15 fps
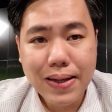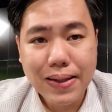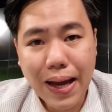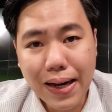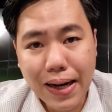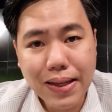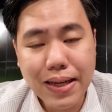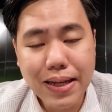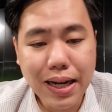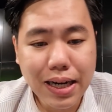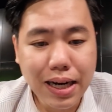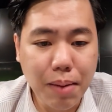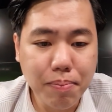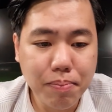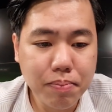ถ้านาทีนั้น
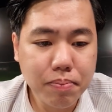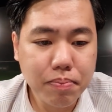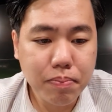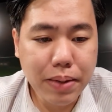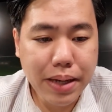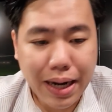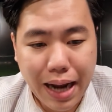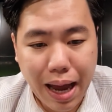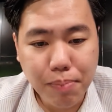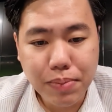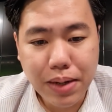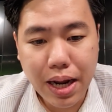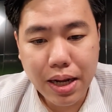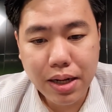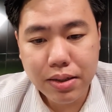กลับเปลี่ยนลำ
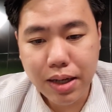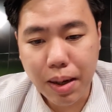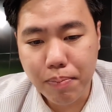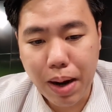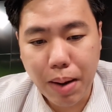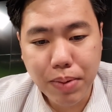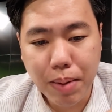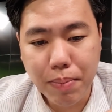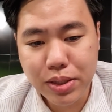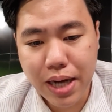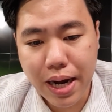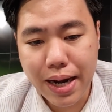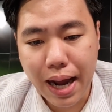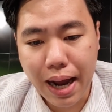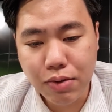นะกลับลำกลับมาใช้
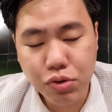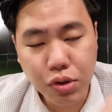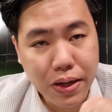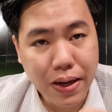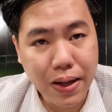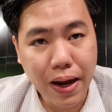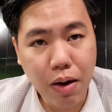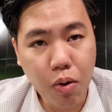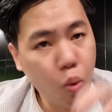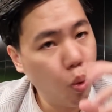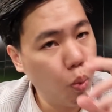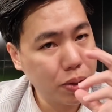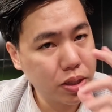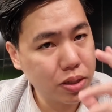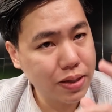หลังสี่นะโอ้โห
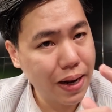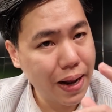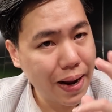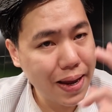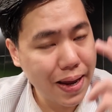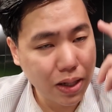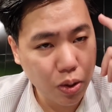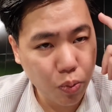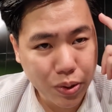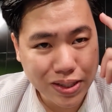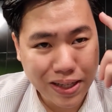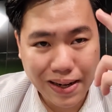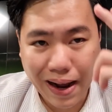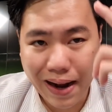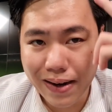มันจะแสดงให้เห็นถึงวิ
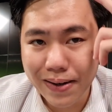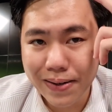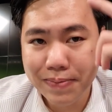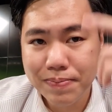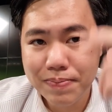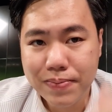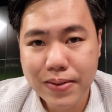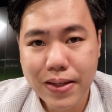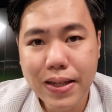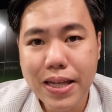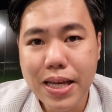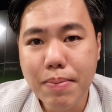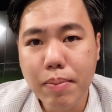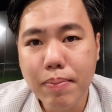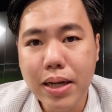สัยทัศน์ที่ดี
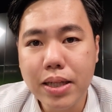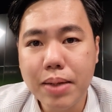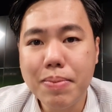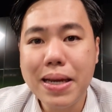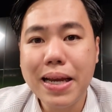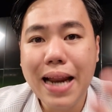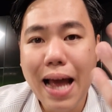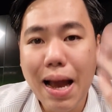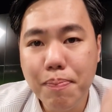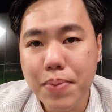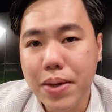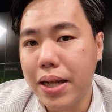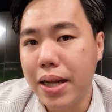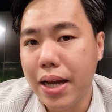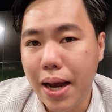มากๆแต่ไม่กล้าเป
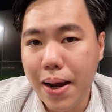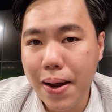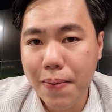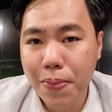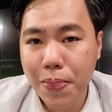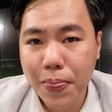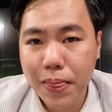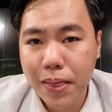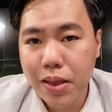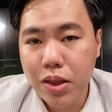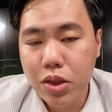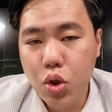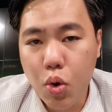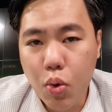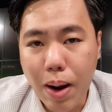ลี่ยนนะ
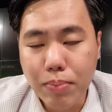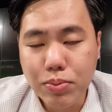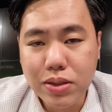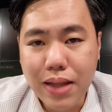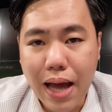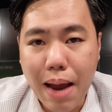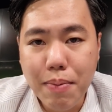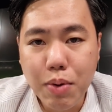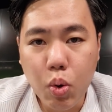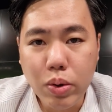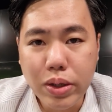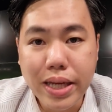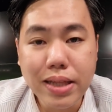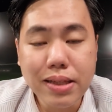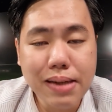ด้วยความสไตล์เป็นคน
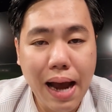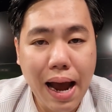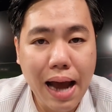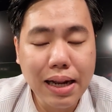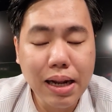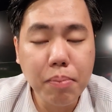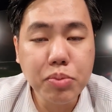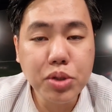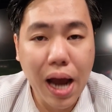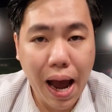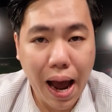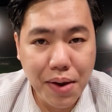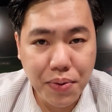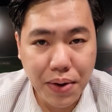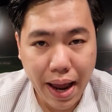คิดช้าทำช้า
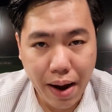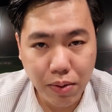อยู่แล้